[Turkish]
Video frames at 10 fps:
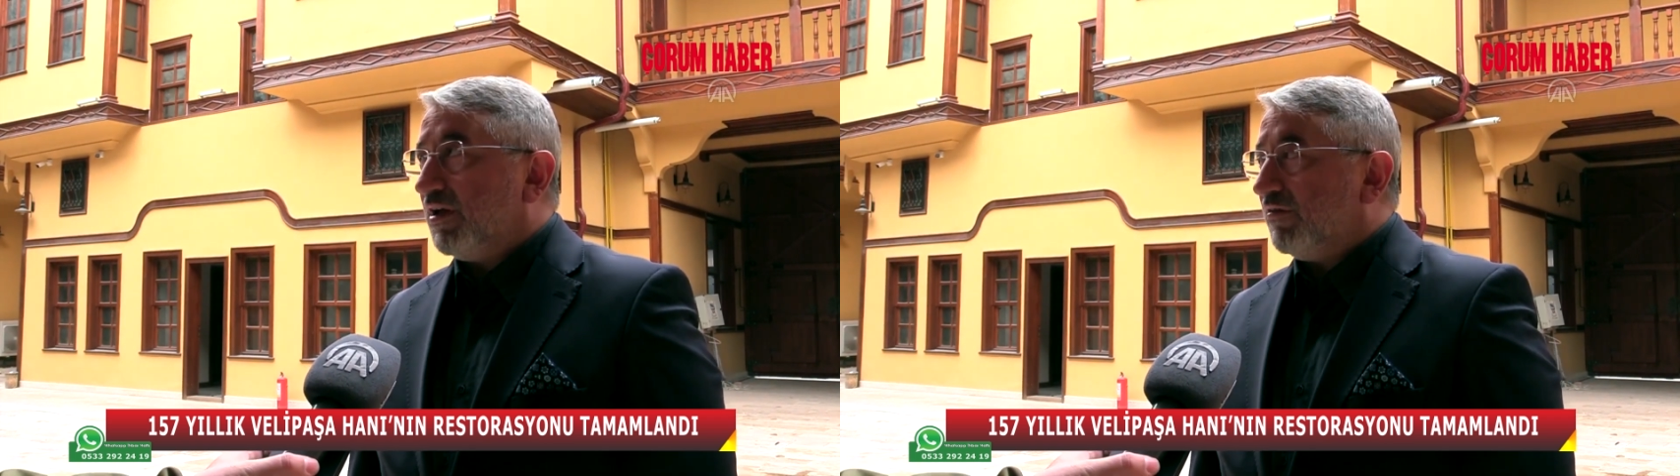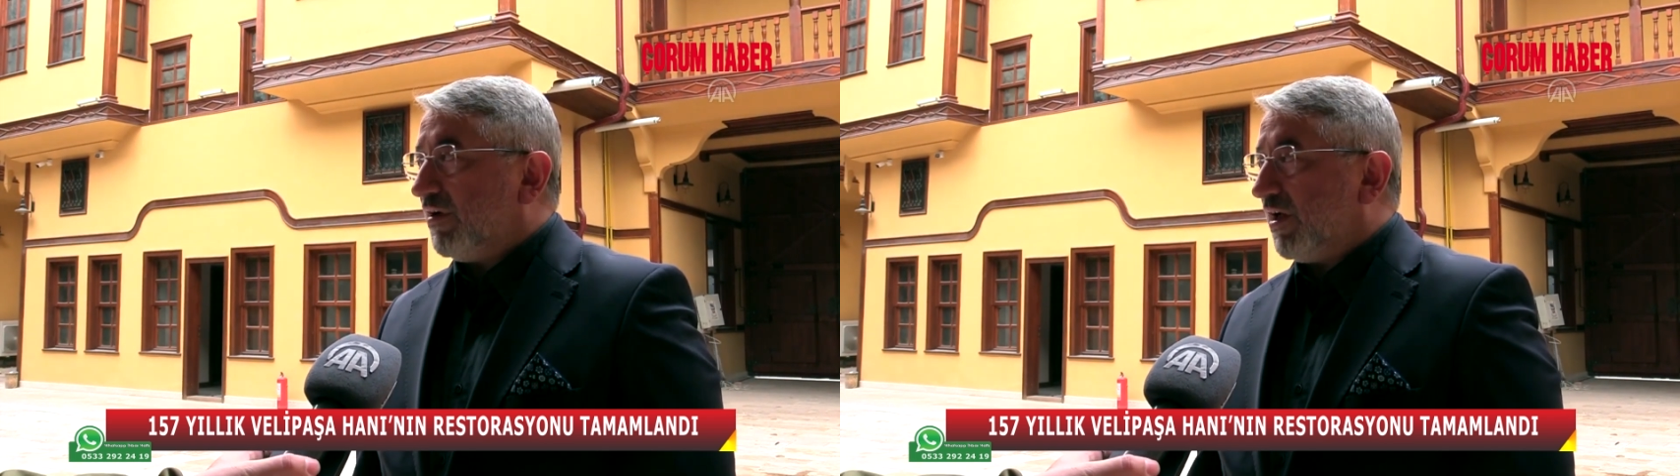
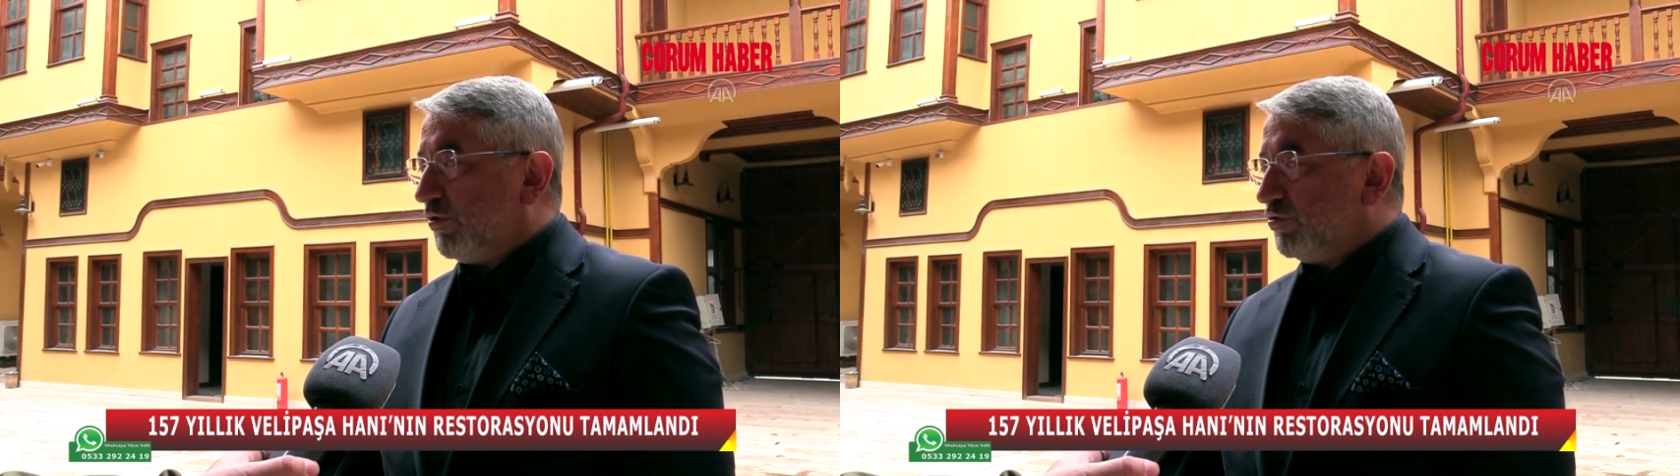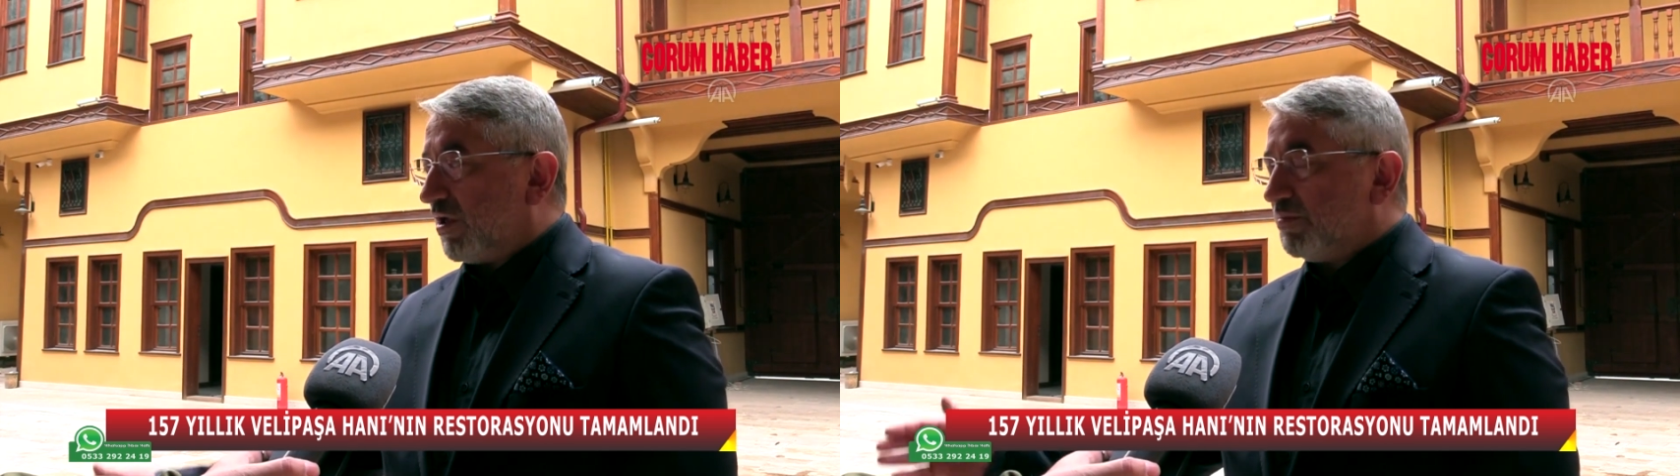Ve
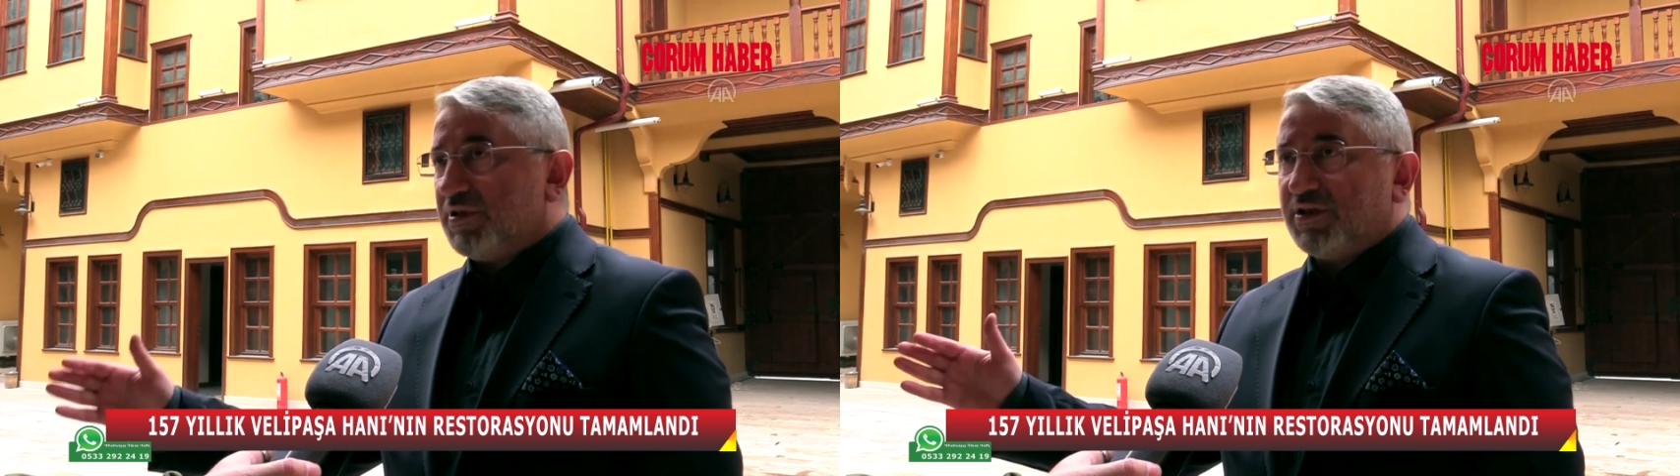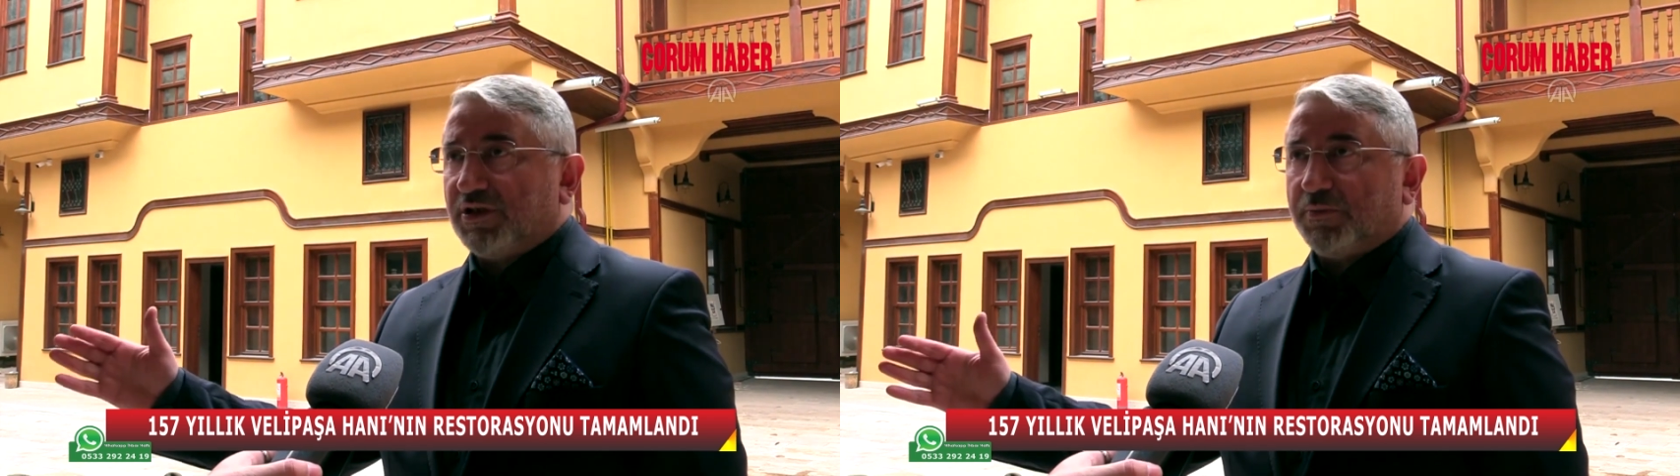
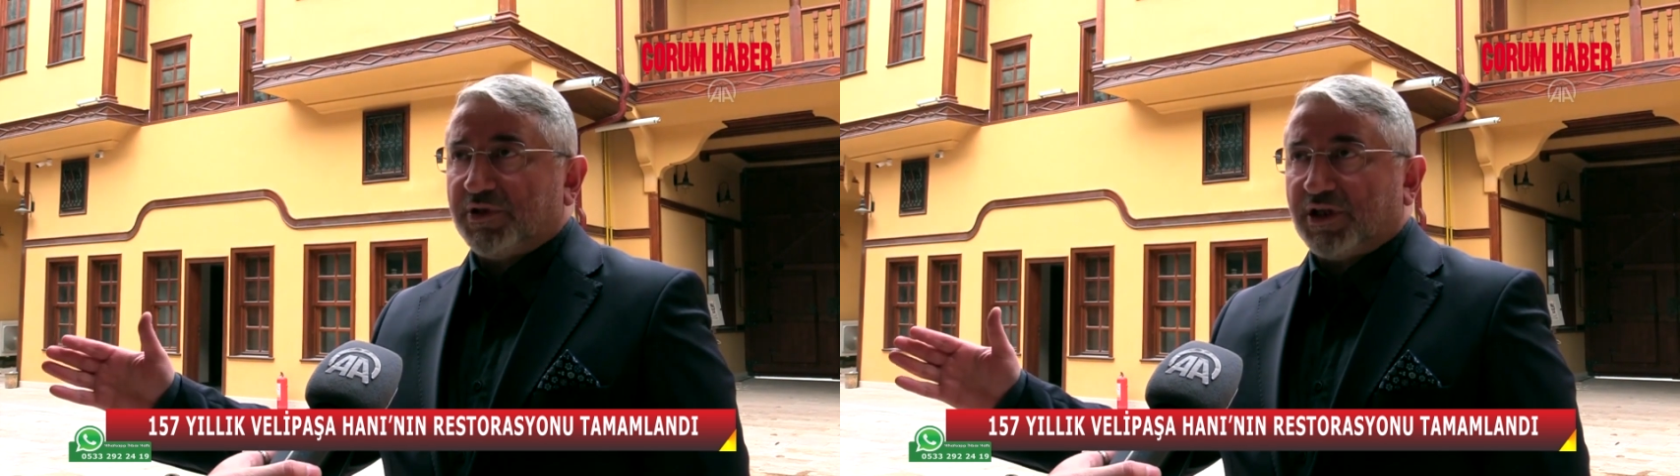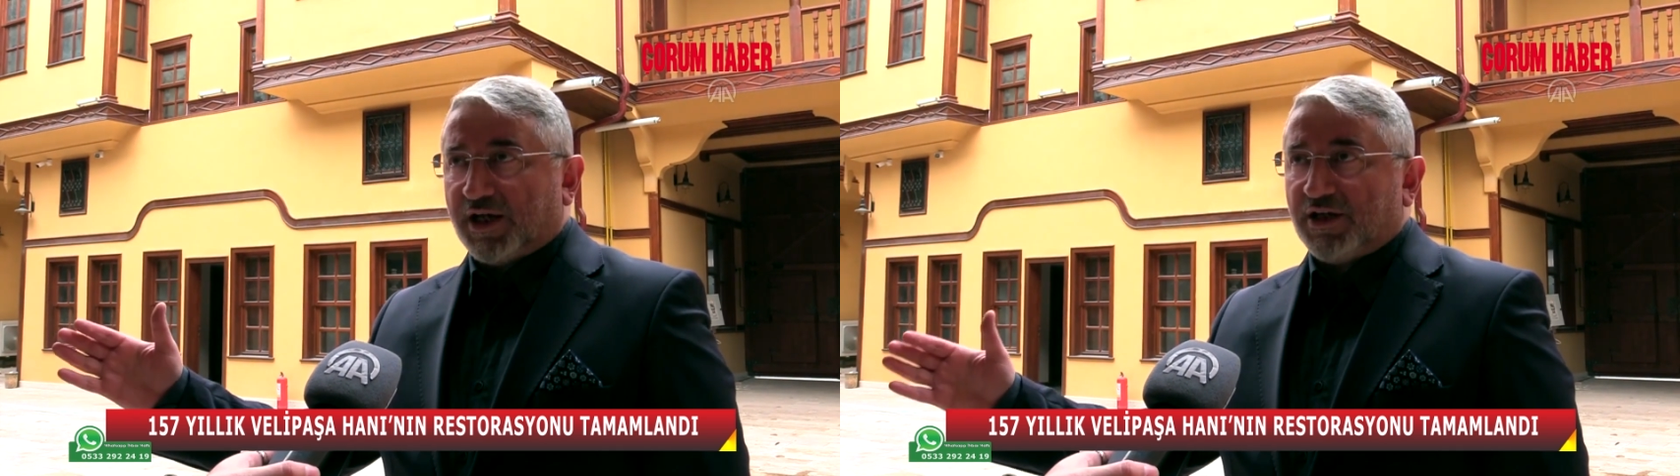160 yıllık bir
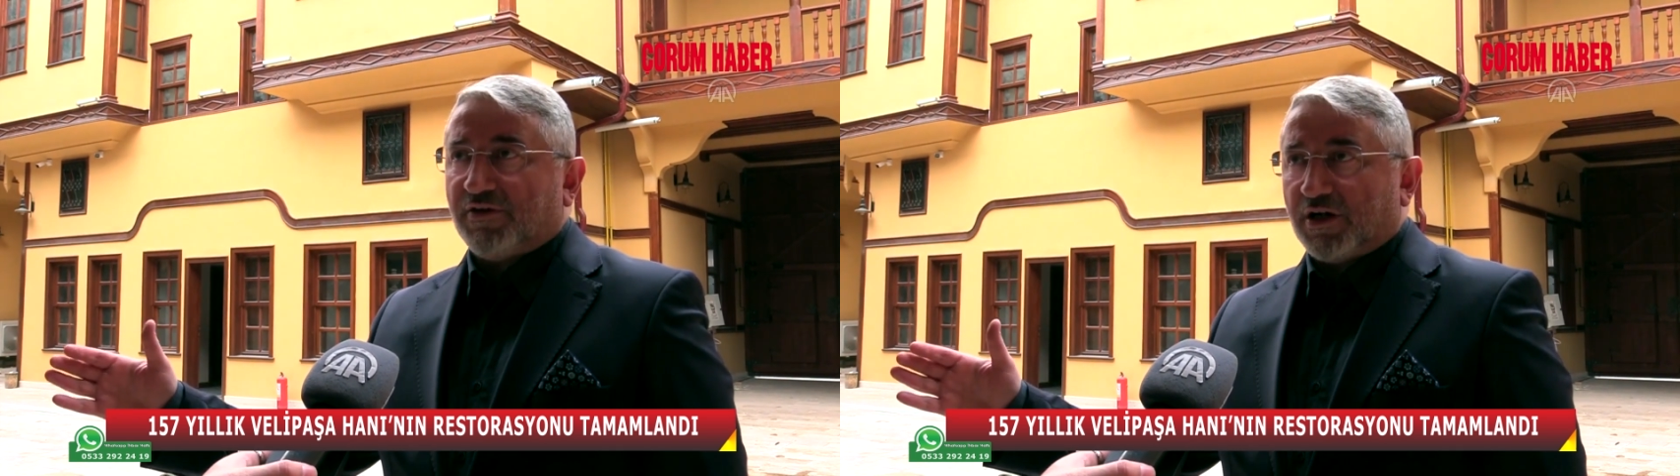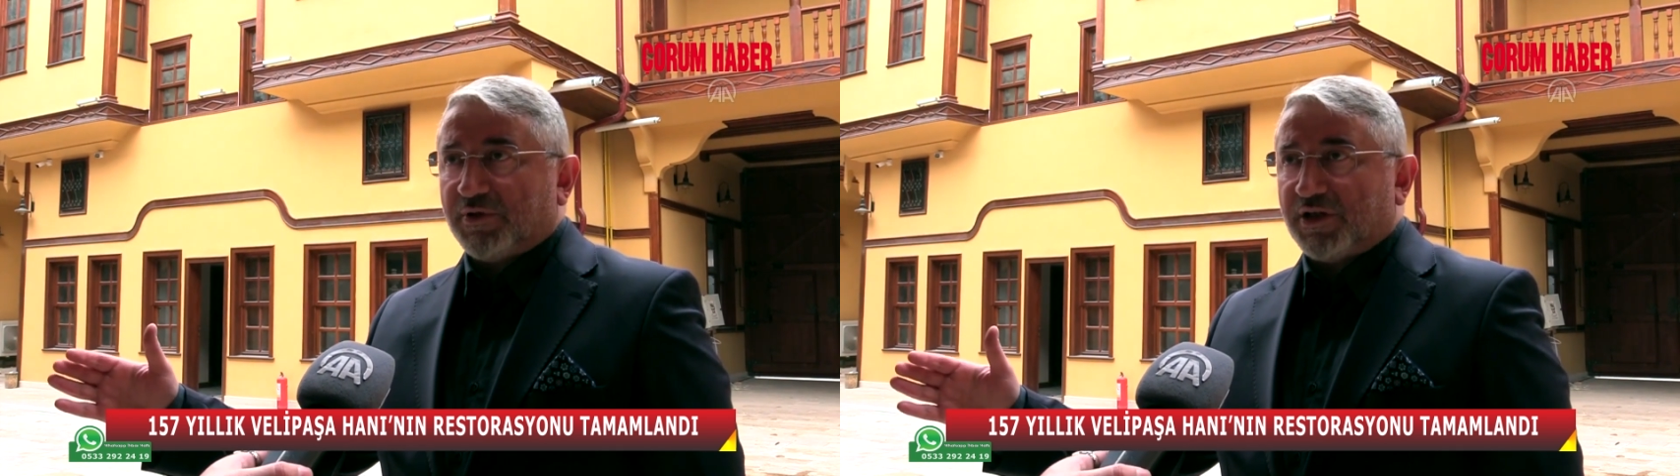tarihi
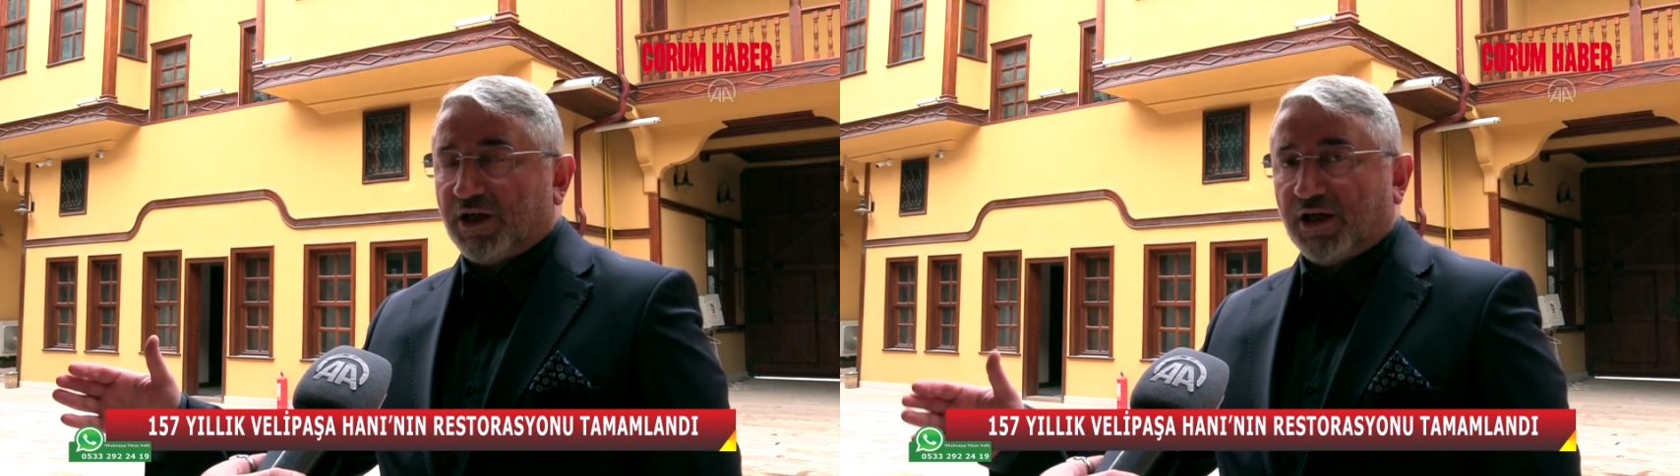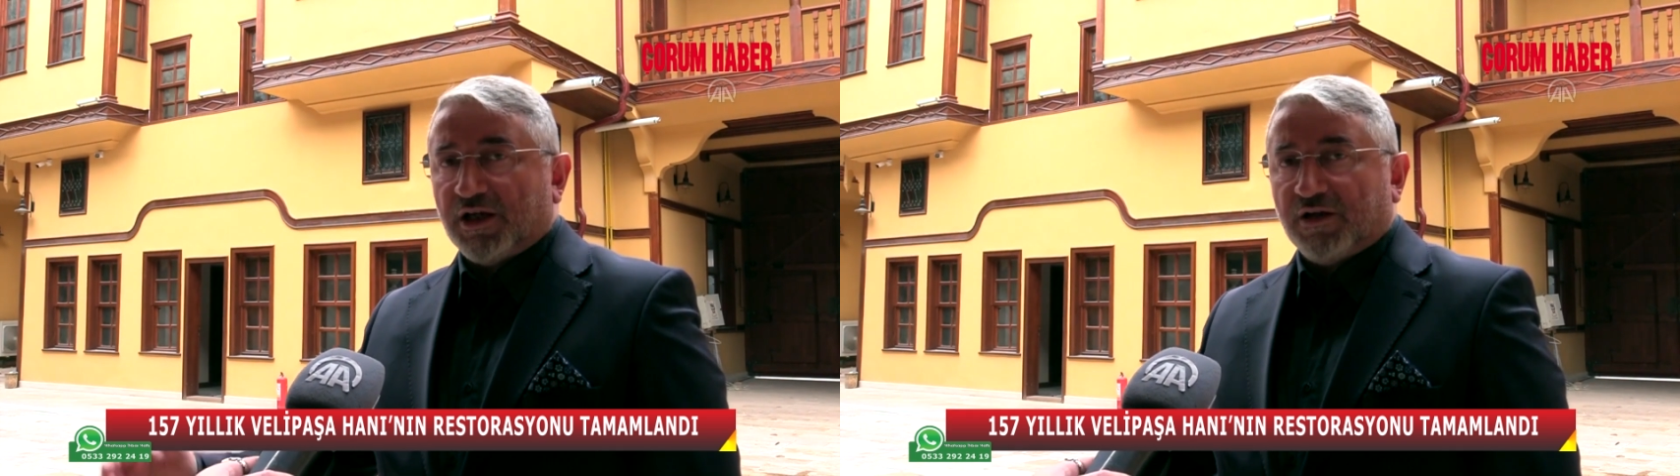var bir kere.